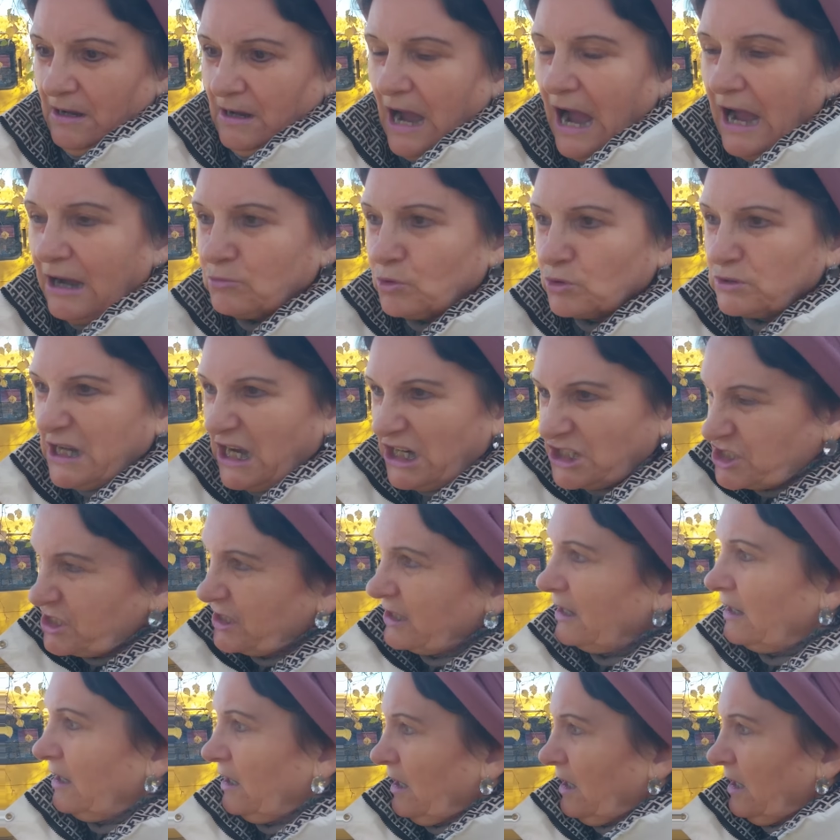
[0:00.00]
А куда
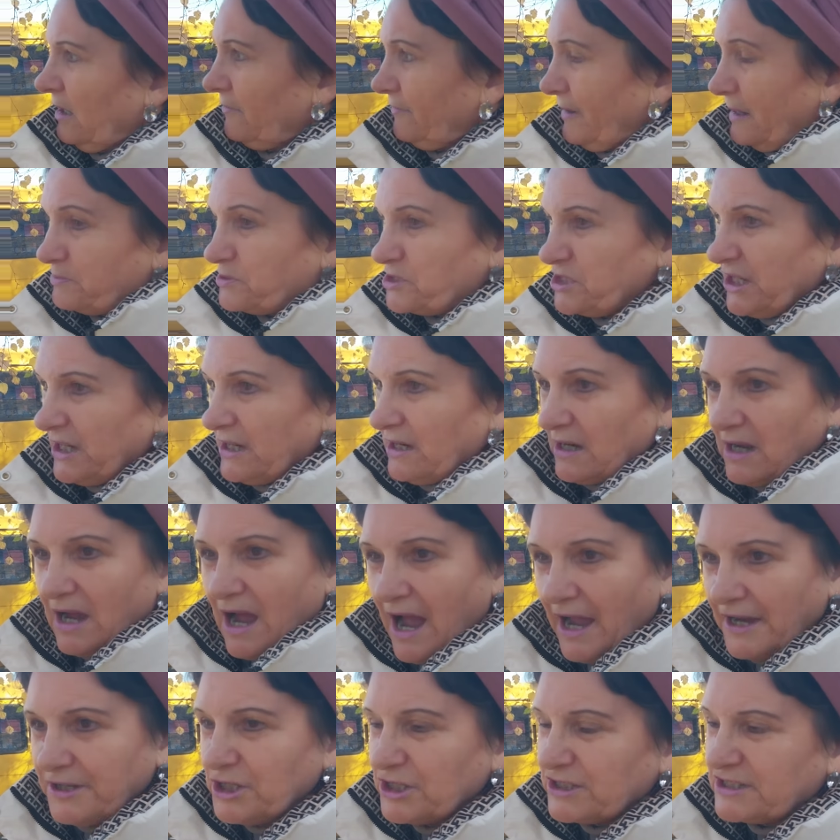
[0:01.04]
же вообще
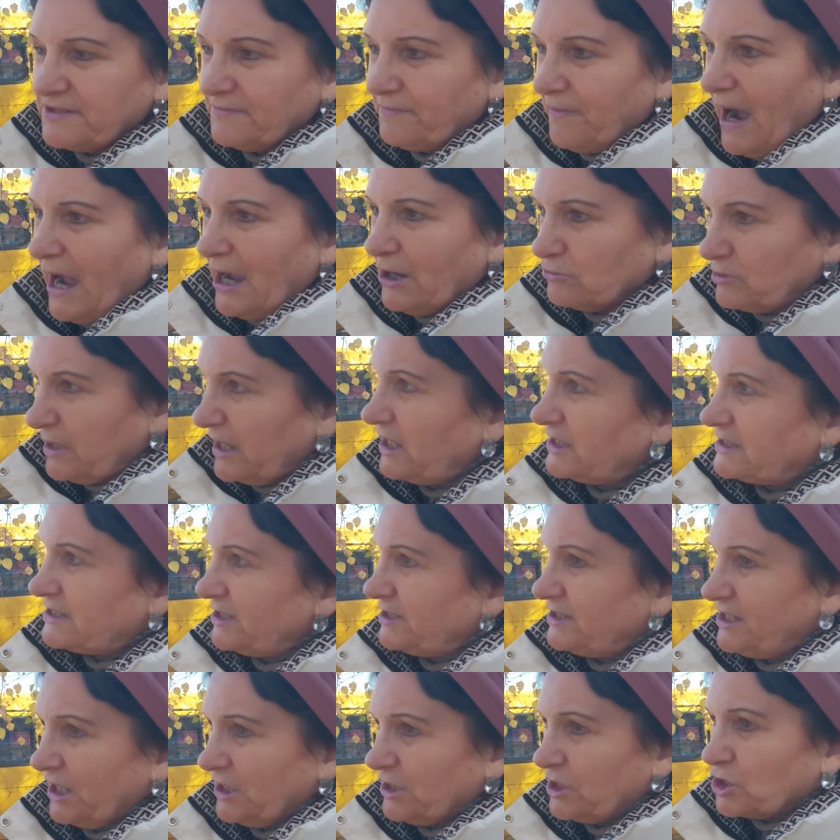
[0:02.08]
они девают эти
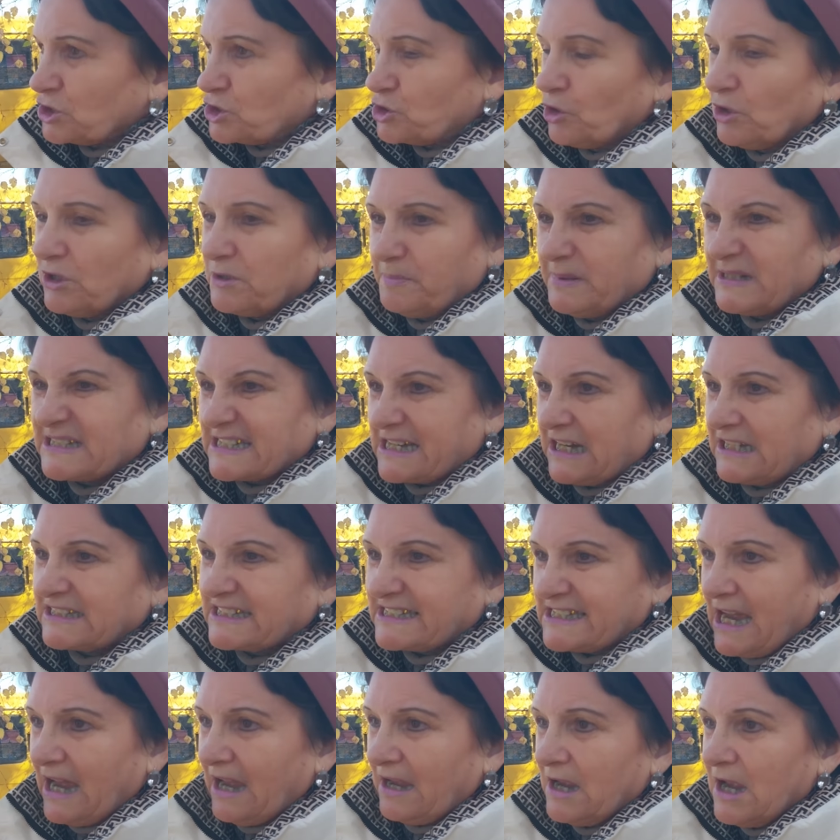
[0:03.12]
деньги, что их без
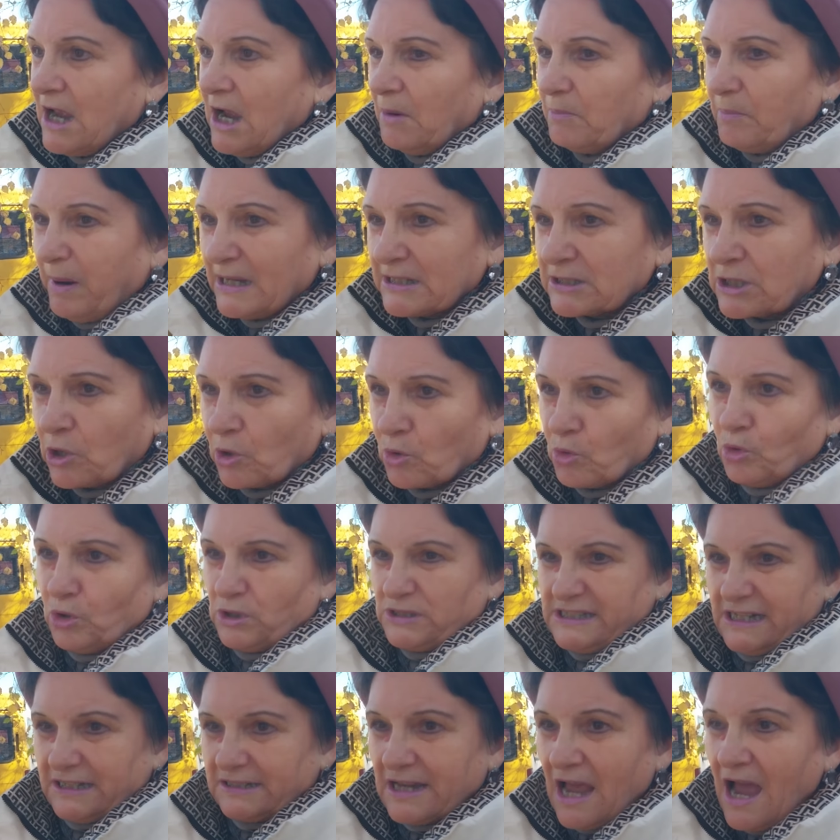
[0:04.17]
конца
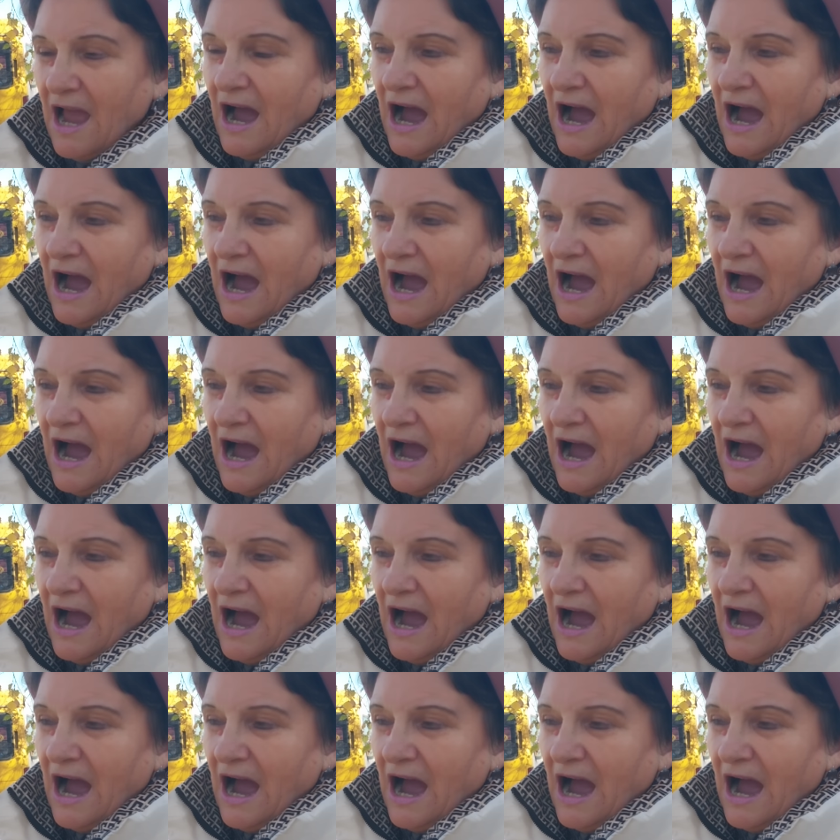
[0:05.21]
банкротят?